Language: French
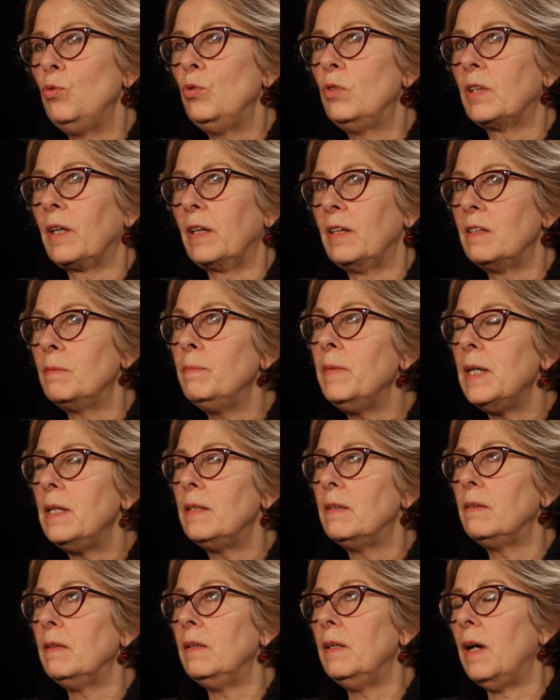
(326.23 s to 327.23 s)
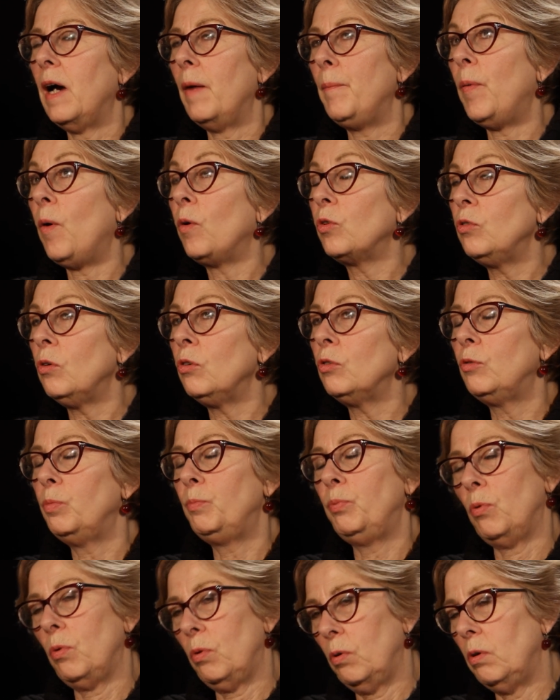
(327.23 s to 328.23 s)
du 13 mai était
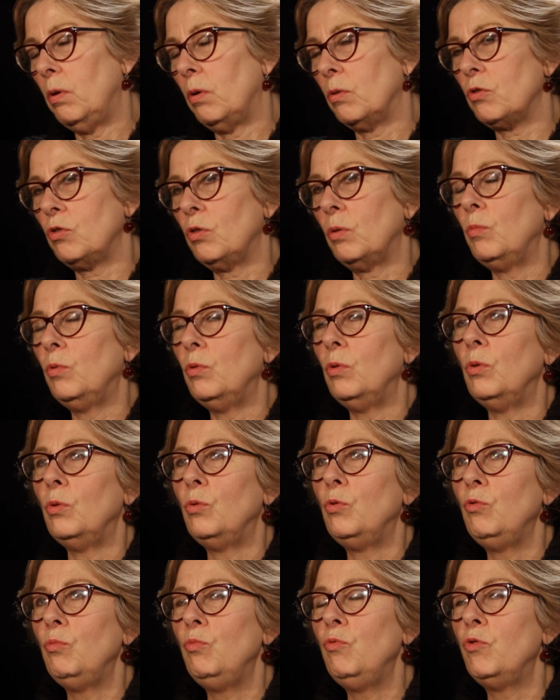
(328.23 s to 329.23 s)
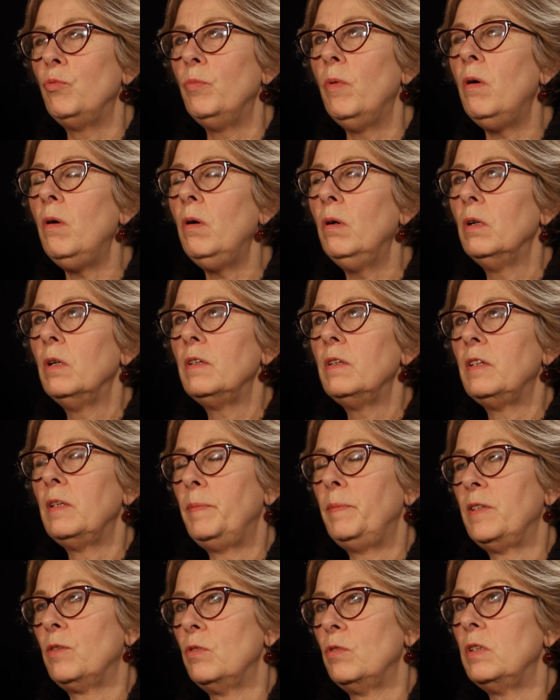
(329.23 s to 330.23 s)
importante pour l'ensemble du mouvement,
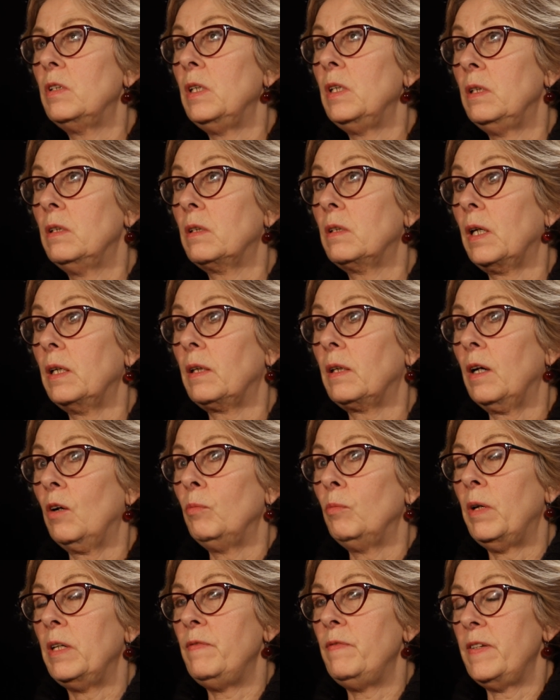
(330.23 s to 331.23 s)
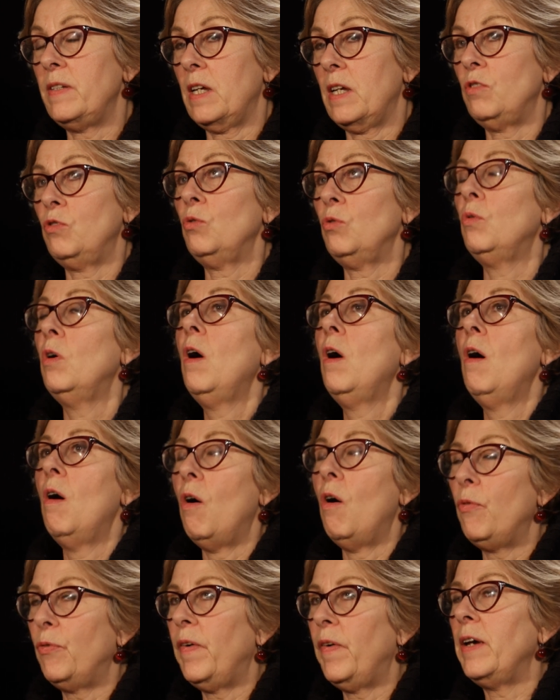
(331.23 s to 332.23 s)
c'est puisque c'était une très très grande manifestation.
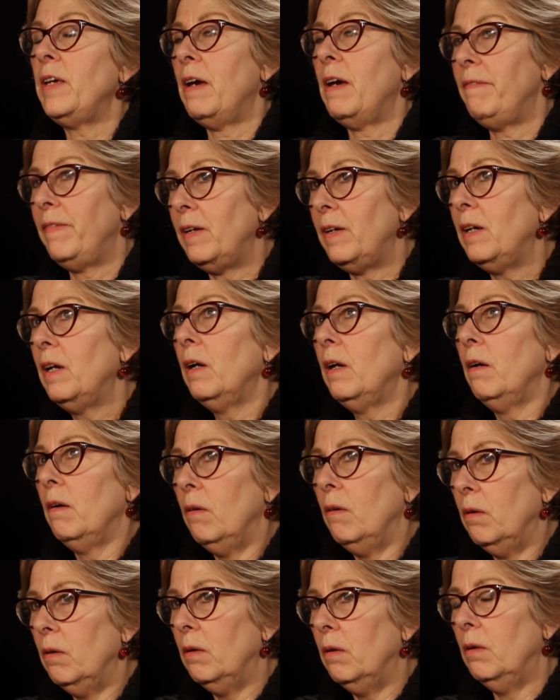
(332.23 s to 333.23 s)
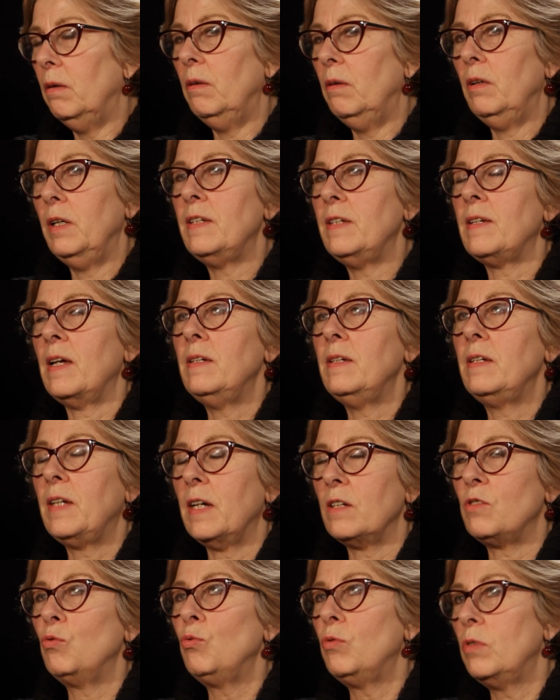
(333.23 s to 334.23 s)
Enfin, il y avait euh, les
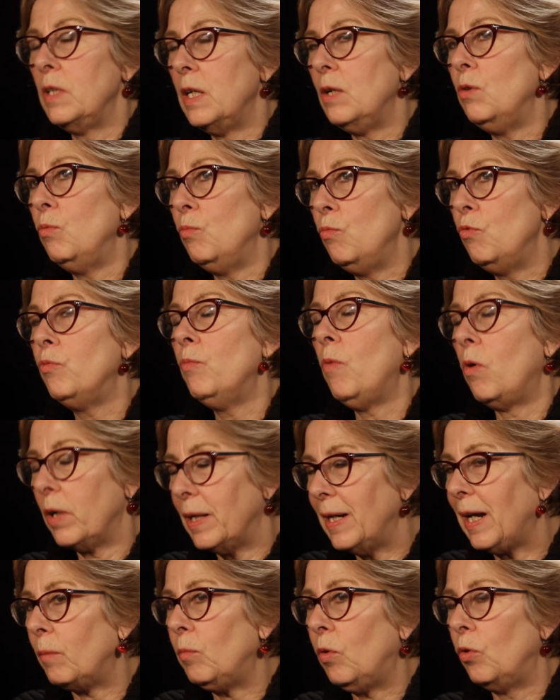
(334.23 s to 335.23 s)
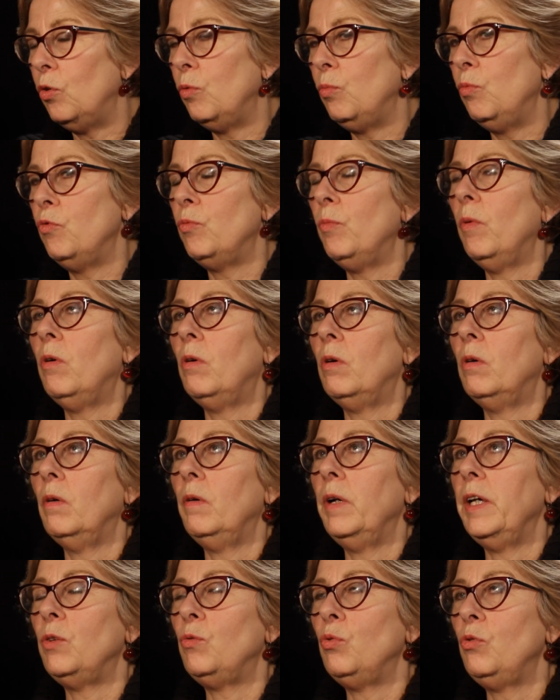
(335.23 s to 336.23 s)
syndicats soutenaient le mouvement, clairement le
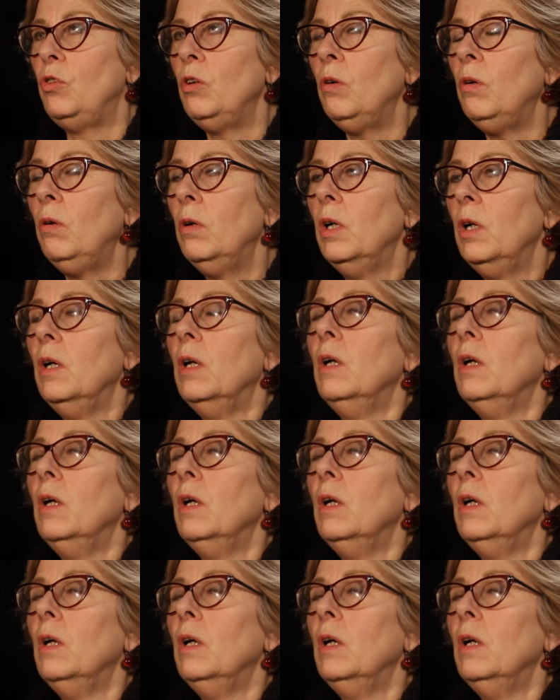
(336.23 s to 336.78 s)
mouvement étudiant.